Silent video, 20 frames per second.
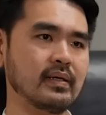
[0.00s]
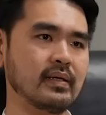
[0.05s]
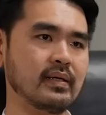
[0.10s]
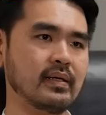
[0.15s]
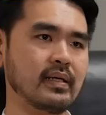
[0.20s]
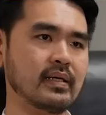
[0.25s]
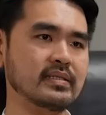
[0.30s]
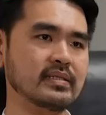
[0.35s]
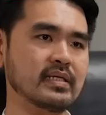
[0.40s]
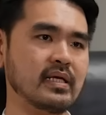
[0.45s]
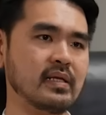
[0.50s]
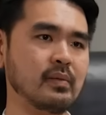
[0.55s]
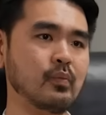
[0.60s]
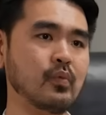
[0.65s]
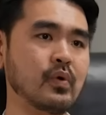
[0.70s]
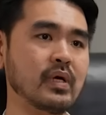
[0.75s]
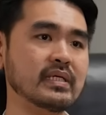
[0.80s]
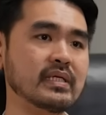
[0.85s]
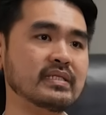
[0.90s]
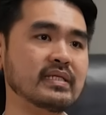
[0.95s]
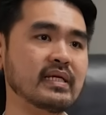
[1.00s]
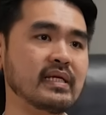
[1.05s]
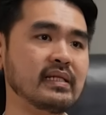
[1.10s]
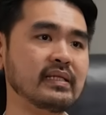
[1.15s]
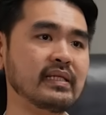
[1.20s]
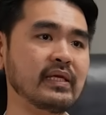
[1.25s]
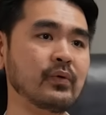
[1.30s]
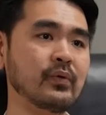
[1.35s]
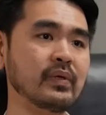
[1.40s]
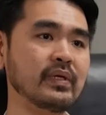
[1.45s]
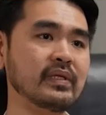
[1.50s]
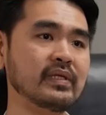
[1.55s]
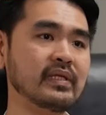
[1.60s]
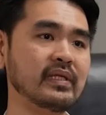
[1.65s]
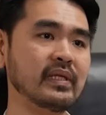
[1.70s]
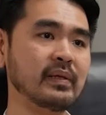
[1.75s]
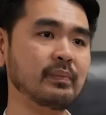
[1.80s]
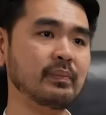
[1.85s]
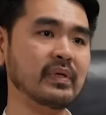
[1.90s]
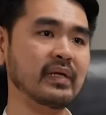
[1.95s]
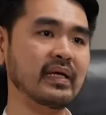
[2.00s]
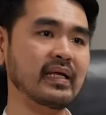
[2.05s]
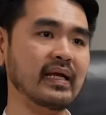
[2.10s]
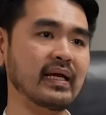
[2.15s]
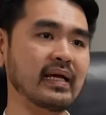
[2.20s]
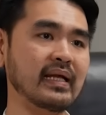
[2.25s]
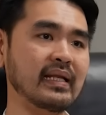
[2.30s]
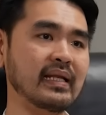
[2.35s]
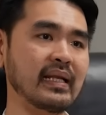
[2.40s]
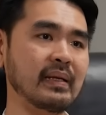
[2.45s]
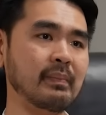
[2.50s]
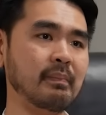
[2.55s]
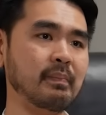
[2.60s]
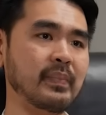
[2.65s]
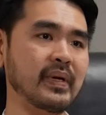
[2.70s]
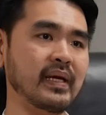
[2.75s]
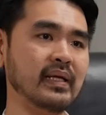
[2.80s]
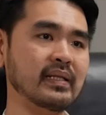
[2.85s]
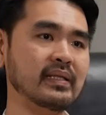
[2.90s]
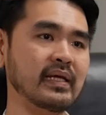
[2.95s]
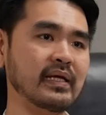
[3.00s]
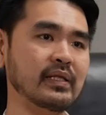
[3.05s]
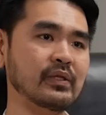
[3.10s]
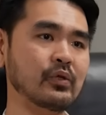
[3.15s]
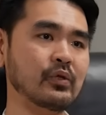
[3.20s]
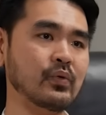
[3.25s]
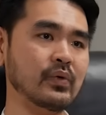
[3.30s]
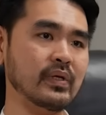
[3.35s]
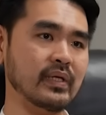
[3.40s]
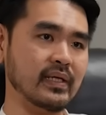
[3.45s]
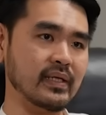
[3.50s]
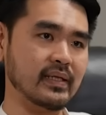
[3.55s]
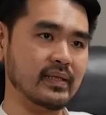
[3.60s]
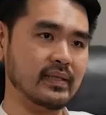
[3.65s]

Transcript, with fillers: Asal muasal teori tentang pergerakan lempeng tektonik